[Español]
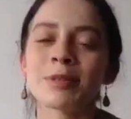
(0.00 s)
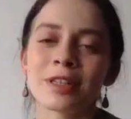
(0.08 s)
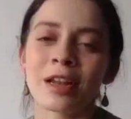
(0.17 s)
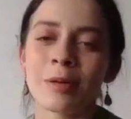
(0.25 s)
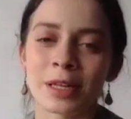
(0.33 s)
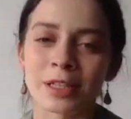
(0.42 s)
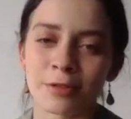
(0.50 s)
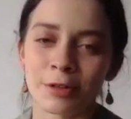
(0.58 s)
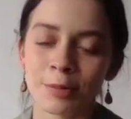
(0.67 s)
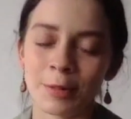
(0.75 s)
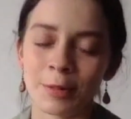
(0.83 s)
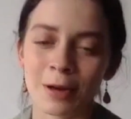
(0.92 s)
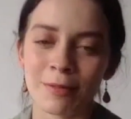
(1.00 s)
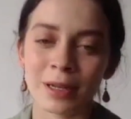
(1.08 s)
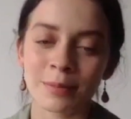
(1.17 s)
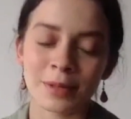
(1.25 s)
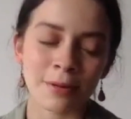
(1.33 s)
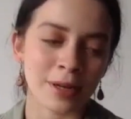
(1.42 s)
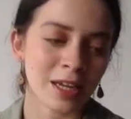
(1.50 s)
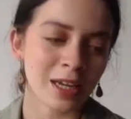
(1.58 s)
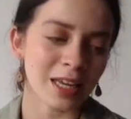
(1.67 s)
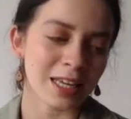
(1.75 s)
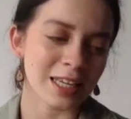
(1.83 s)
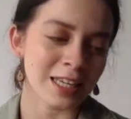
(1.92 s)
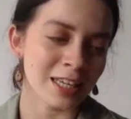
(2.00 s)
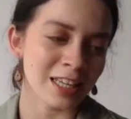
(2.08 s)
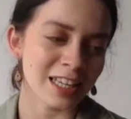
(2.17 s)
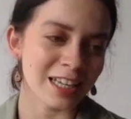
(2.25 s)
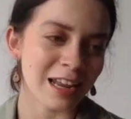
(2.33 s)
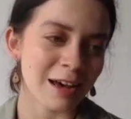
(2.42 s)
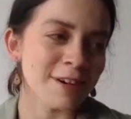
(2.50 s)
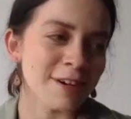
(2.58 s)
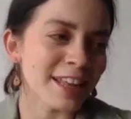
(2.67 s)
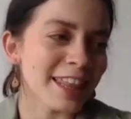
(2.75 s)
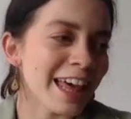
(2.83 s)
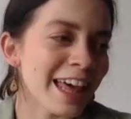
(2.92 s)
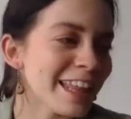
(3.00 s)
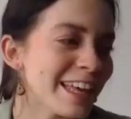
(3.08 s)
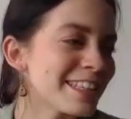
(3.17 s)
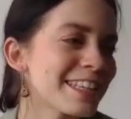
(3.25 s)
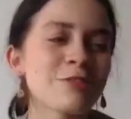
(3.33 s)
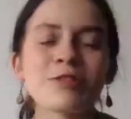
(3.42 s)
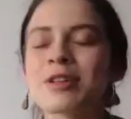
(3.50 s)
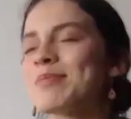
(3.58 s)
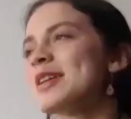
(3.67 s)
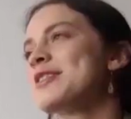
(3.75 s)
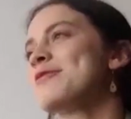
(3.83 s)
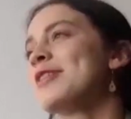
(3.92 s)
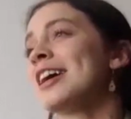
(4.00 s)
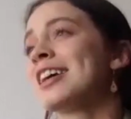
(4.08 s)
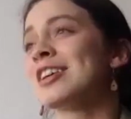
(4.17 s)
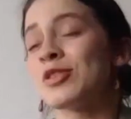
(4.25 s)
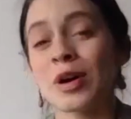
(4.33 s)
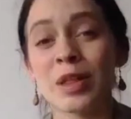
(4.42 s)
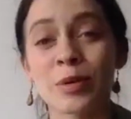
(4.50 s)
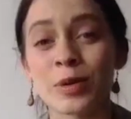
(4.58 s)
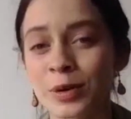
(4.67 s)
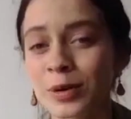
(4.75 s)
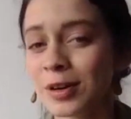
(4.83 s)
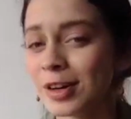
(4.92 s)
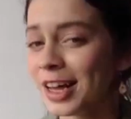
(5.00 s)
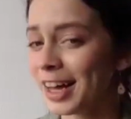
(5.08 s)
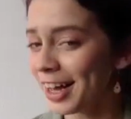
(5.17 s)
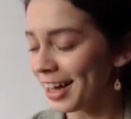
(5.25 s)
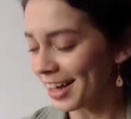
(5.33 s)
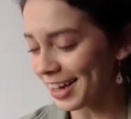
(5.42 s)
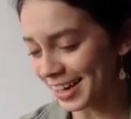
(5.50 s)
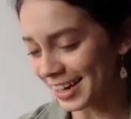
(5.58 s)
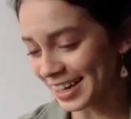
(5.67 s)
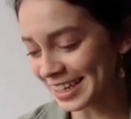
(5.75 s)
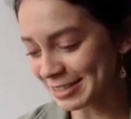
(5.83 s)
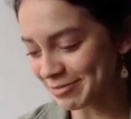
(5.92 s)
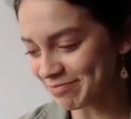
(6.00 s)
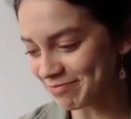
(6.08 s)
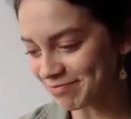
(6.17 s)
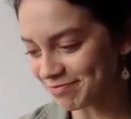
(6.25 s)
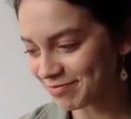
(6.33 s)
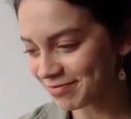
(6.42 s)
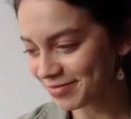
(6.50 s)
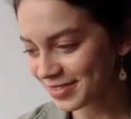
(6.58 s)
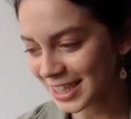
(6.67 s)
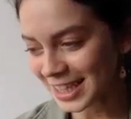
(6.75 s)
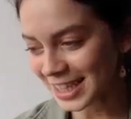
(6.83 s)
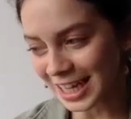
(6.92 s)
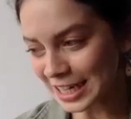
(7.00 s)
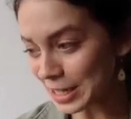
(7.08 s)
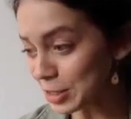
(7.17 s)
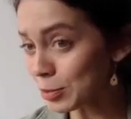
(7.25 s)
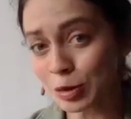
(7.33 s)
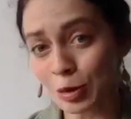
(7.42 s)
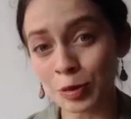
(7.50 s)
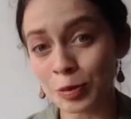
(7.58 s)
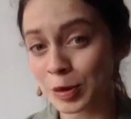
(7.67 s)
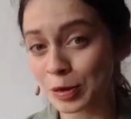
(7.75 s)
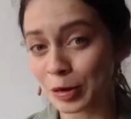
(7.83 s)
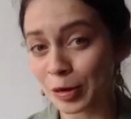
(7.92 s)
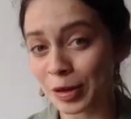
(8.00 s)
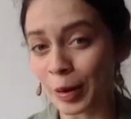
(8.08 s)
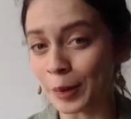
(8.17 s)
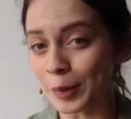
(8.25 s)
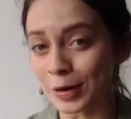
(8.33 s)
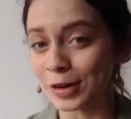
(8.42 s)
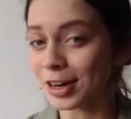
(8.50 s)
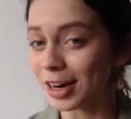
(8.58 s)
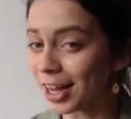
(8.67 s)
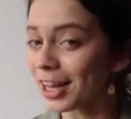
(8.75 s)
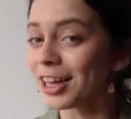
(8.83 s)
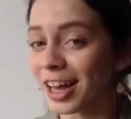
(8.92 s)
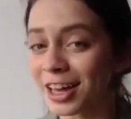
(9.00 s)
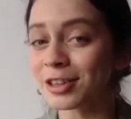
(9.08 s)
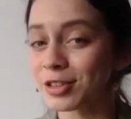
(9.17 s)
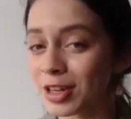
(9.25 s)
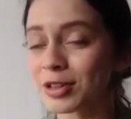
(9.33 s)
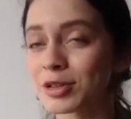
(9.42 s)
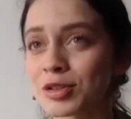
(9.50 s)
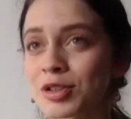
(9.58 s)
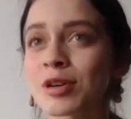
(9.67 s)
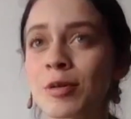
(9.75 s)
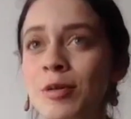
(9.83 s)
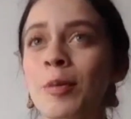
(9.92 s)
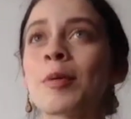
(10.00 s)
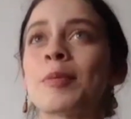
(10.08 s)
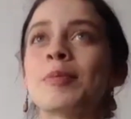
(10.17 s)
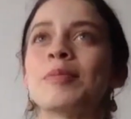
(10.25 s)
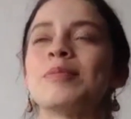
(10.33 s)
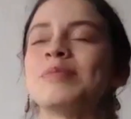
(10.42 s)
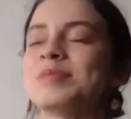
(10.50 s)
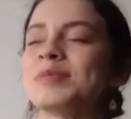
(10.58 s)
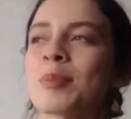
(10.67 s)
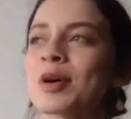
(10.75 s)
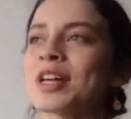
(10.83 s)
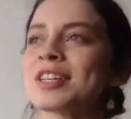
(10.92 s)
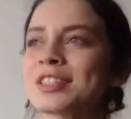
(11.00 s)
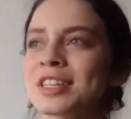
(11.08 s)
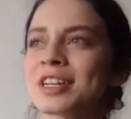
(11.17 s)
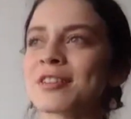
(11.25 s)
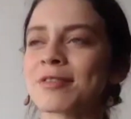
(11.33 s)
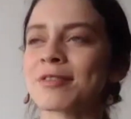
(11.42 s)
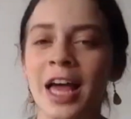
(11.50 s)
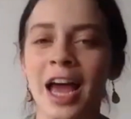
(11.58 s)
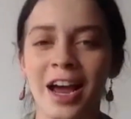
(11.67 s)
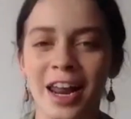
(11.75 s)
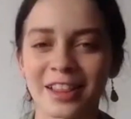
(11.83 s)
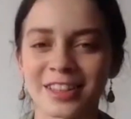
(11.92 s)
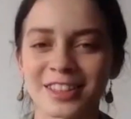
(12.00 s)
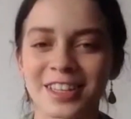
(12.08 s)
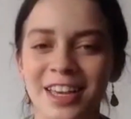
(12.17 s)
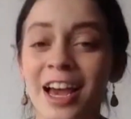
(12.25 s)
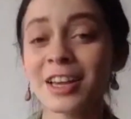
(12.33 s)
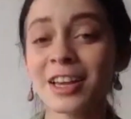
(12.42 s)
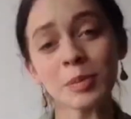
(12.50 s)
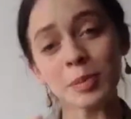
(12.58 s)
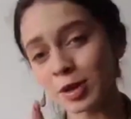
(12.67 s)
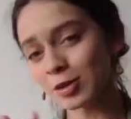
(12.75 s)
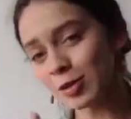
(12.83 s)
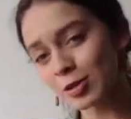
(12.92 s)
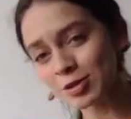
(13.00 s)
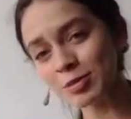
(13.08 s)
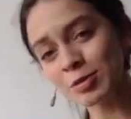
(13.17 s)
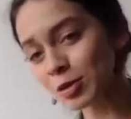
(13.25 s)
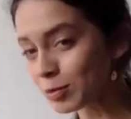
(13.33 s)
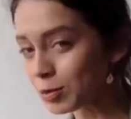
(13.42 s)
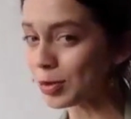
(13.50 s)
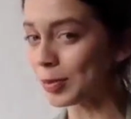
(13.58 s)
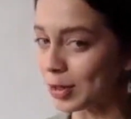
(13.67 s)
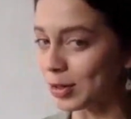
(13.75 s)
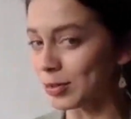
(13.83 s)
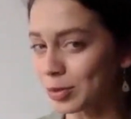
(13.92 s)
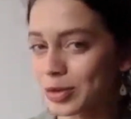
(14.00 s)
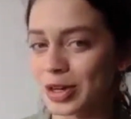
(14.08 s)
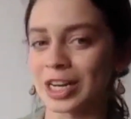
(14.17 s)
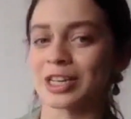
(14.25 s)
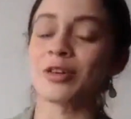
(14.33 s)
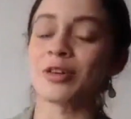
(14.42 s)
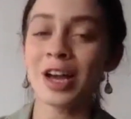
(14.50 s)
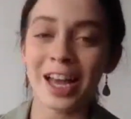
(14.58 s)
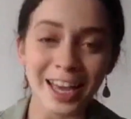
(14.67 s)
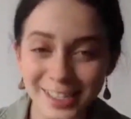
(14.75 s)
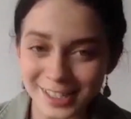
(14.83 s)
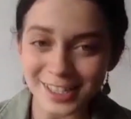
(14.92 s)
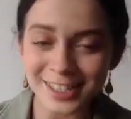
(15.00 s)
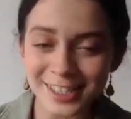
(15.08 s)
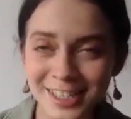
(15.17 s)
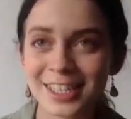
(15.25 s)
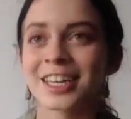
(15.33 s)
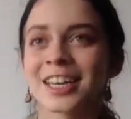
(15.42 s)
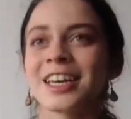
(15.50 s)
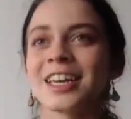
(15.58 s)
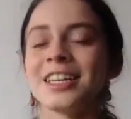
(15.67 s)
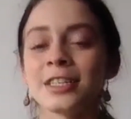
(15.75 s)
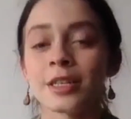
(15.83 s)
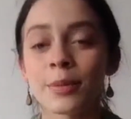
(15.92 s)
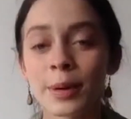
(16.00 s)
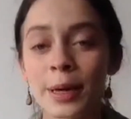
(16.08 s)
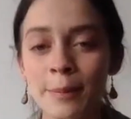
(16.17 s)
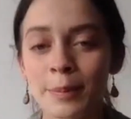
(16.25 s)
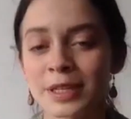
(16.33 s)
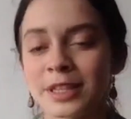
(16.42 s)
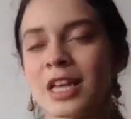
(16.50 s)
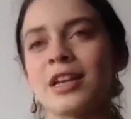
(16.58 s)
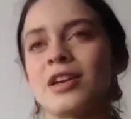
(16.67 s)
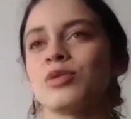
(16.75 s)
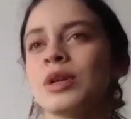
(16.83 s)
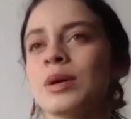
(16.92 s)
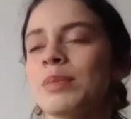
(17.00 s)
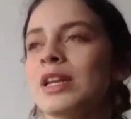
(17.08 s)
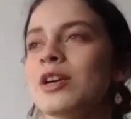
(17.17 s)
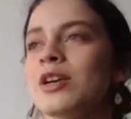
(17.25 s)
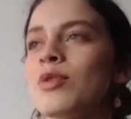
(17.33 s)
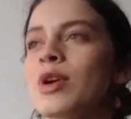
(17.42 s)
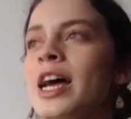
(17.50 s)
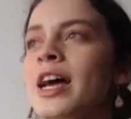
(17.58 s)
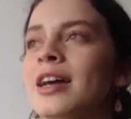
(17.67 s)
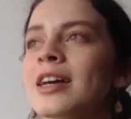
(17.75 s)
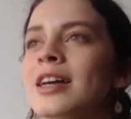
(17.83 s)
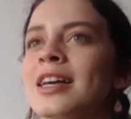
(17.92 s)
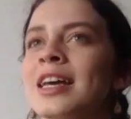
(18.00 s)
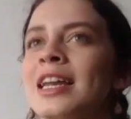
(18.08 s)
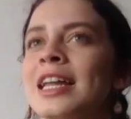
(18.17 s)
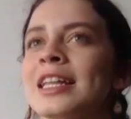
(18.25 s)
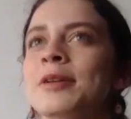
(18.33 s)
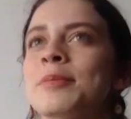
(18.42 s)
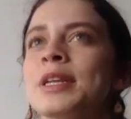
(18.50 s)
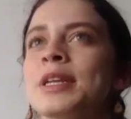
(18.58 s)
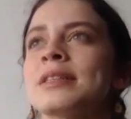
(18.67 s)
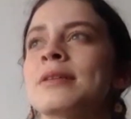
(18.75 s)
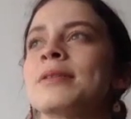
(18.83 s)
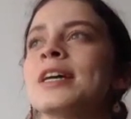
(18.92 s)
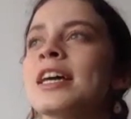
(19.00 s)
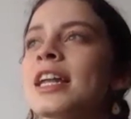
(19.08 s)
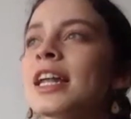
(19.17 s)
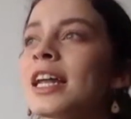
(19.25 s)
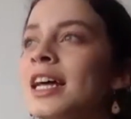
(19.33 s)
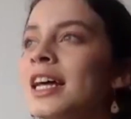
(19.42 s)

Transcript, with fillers: en la plataforma de Blim TV y la verdad es que es una película que yo adoro. Em, la hicimos con un montón de amor. E, es, eso sí, como se puede decir de a gratis, que Ay, este proyecto lo hicimos con mucho amor y con mucho cariño. Este sí, y se ve en pantalla. Es una película que la terminas de ver